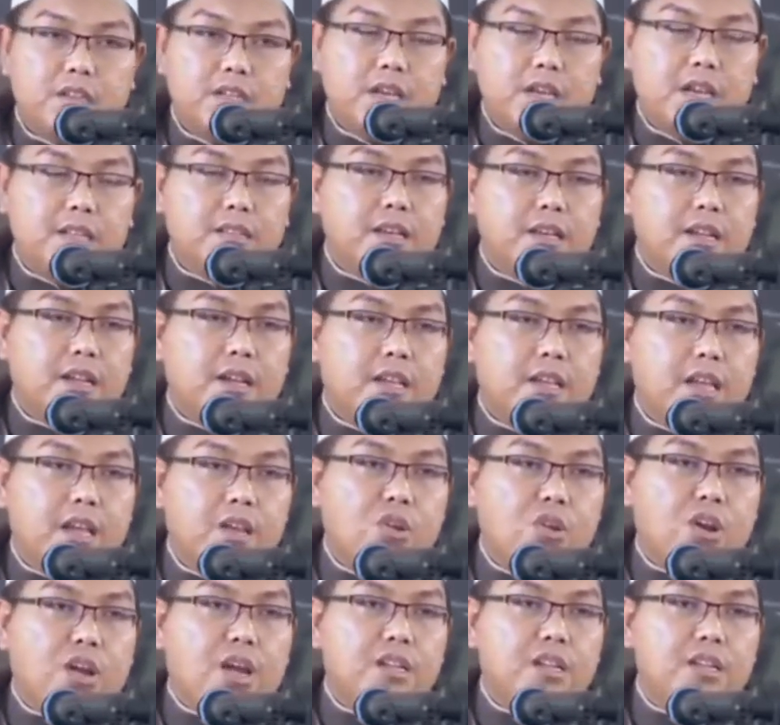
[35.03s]
Di antara
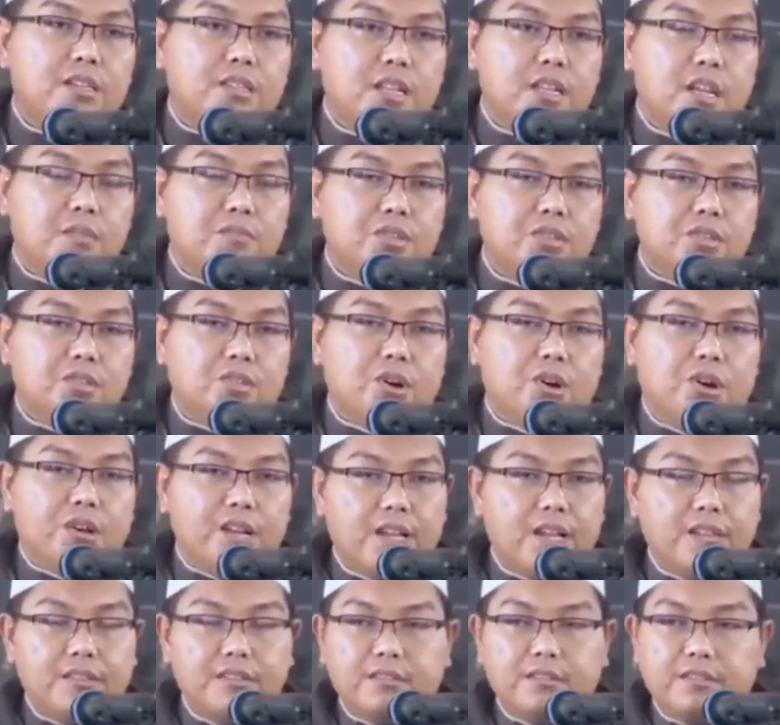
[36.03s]
keelokan Islam
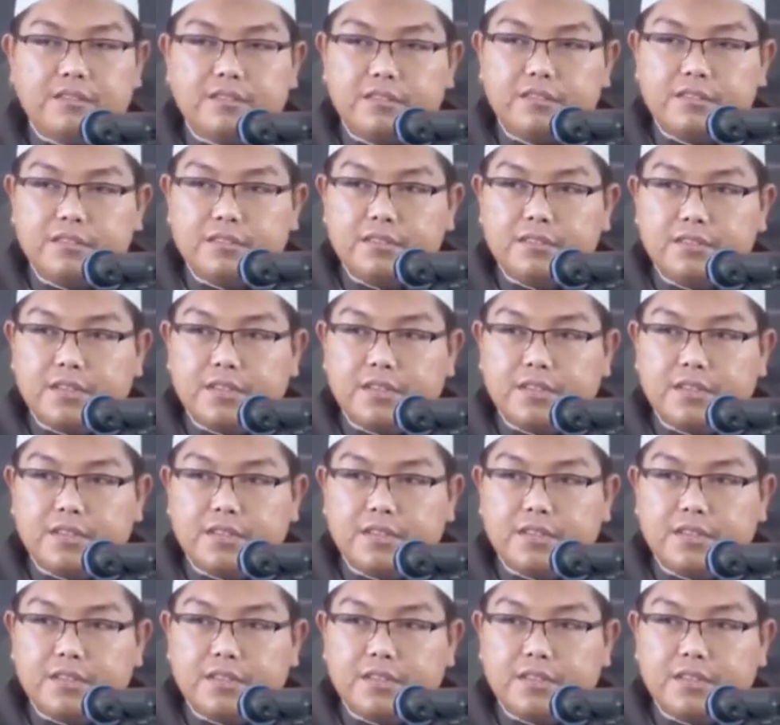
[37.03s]
seseorang,